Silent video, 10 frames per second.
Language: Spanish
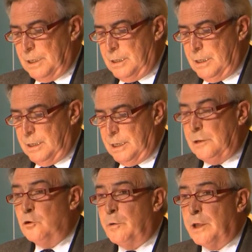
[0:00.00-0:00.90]
eh,
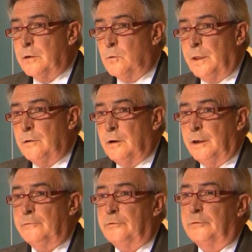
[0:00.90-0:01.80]
número adecuado,
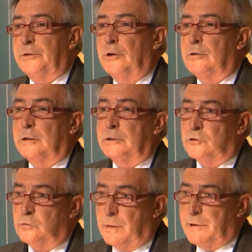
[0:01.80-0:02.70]
en función de
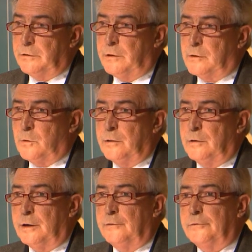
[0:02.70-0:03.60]
su tamaño
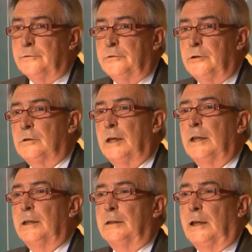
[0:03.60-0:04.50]
adecuado, en función
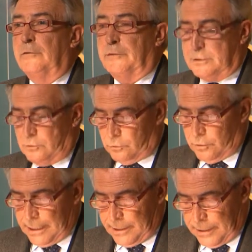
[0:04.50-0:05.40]
de la
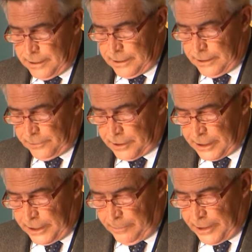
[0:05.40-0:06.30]
infraestructura eh,
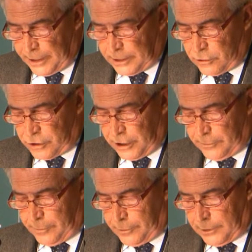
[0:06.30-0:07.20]
necesaria para que eso se
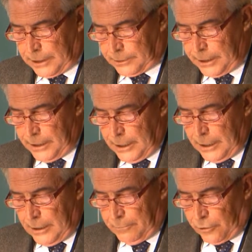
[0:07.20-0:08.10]
lleve por delante.
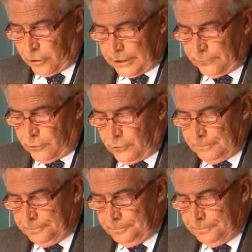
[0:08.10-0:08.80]
Por lo tanto,